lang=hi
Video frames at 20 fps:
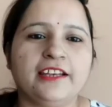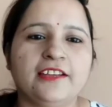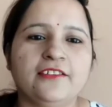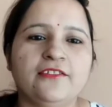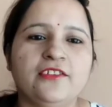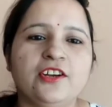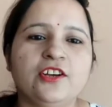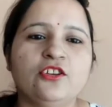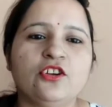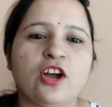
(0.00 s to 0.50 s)
ये
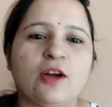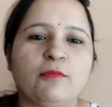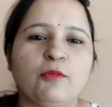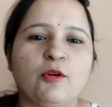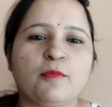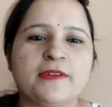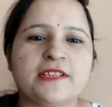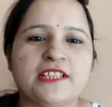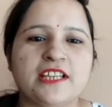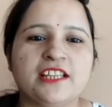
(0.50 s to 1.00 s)
वीडियो आपको
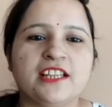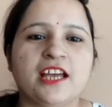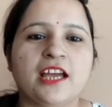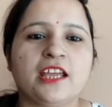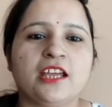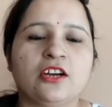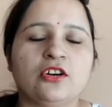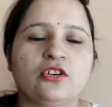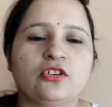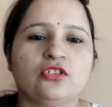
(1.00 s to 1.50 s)
पसंद
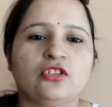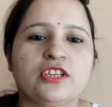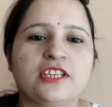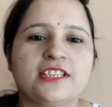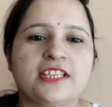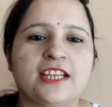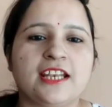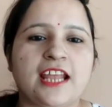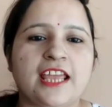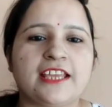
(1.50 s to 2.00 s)
आया हो तो
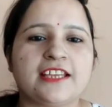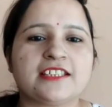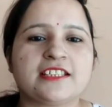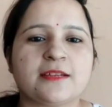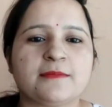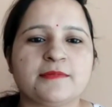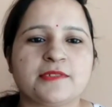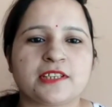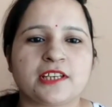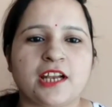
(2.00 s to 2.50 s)
इसे लाइक
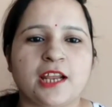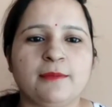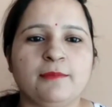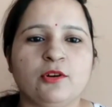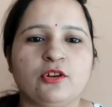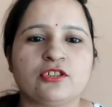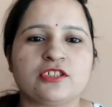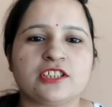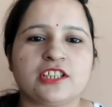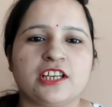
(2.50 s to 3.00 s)
सब्सक्राइब
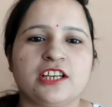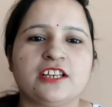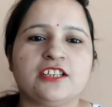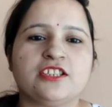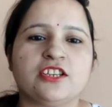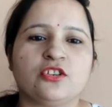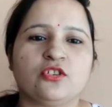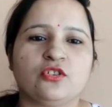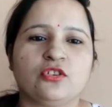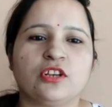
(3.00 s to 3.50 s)
और शेयर
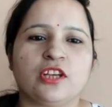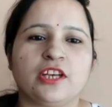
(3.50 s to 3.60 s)
जरूर